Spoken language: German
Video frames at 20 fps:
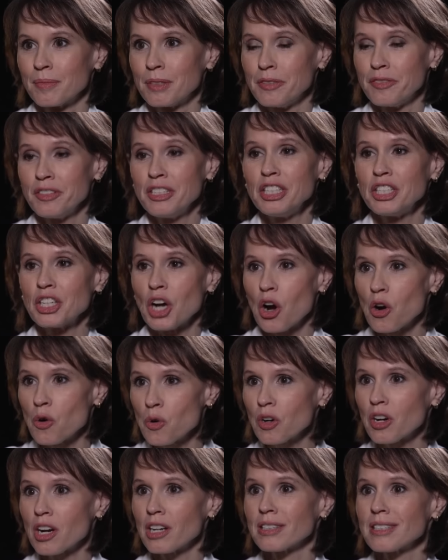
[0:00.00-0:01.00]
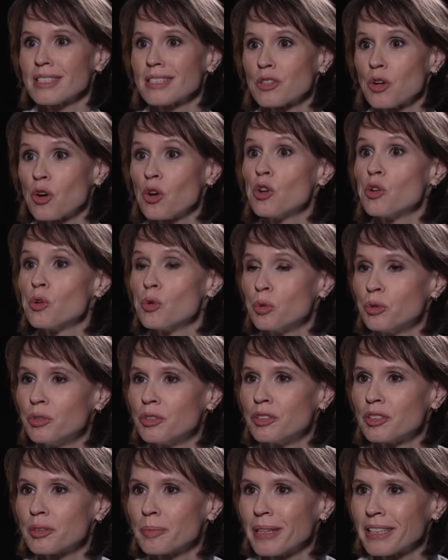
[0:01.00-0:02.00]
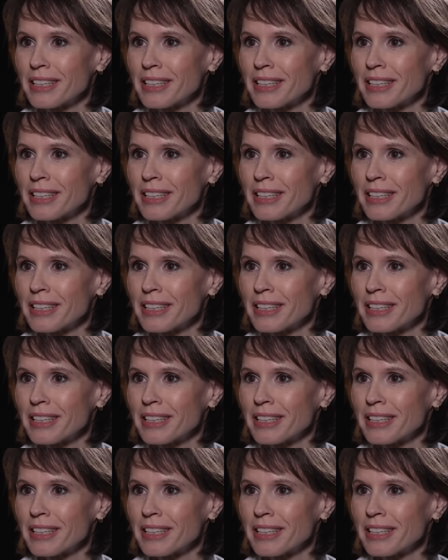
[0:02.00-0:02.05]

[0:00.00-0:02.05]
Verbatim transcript: Die finde ich auch ganz toll und